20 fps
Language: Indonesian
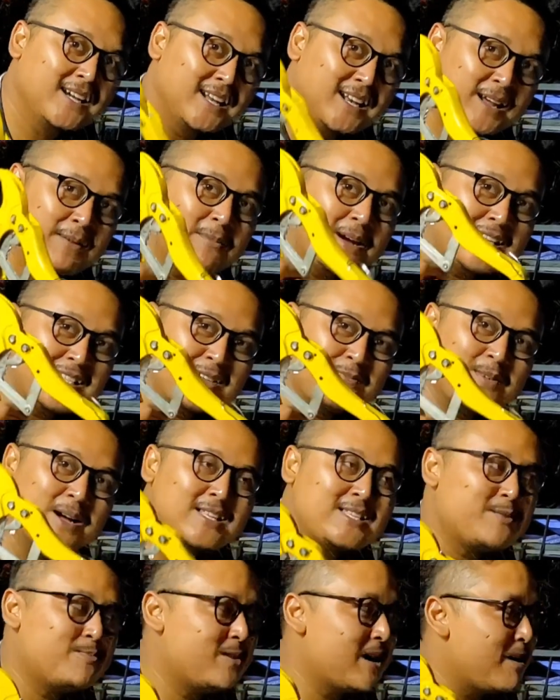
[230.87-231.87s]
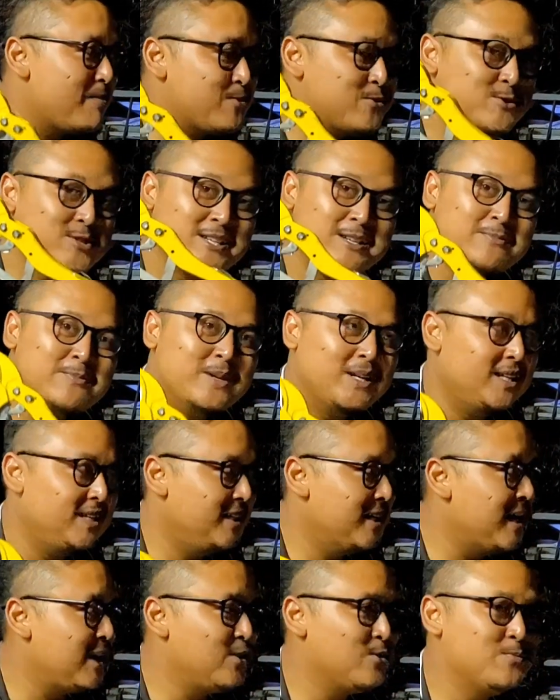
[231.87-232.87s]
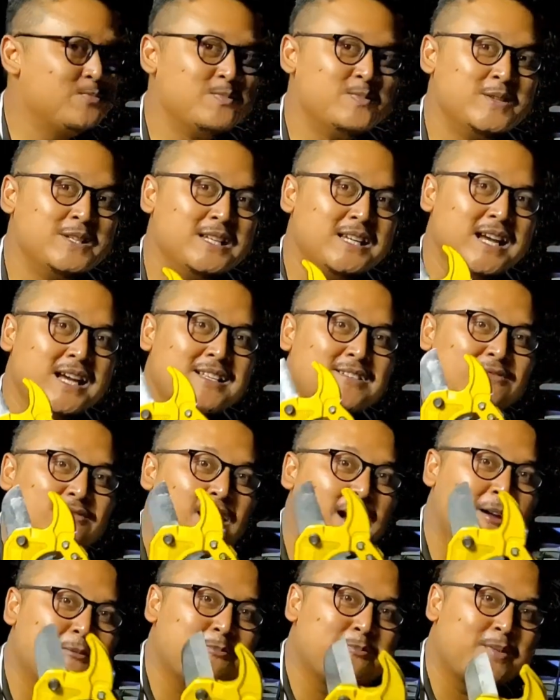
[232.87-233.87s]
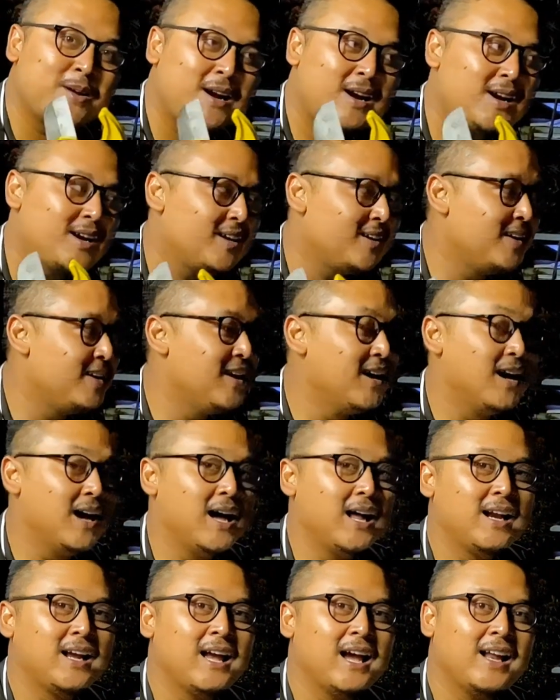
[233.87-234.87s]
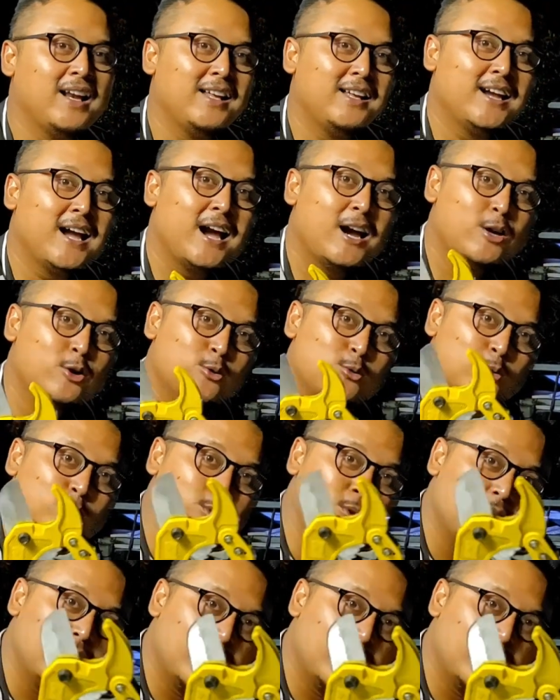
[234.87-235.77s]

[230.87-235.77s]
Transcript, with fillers: Ini macam macam ngapusi beli Anubias Viper harganya ngaku